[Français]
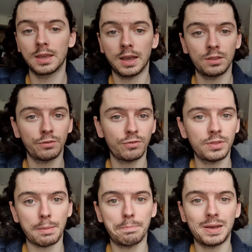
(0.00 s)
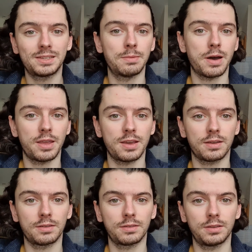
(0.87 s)
Un enfant n'a pas ses
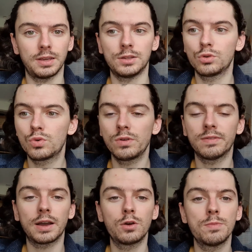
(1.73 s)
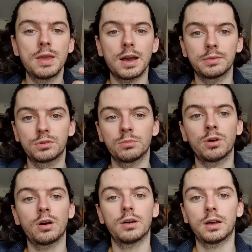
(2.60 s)
barrières. Et du coup, il va gober
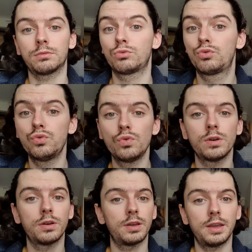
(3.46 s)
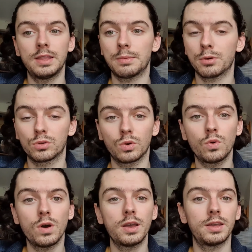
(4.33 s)
absolument tout et n'importe
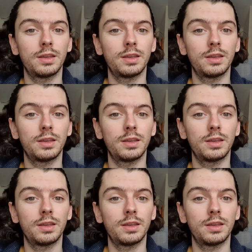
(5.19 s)
quoi.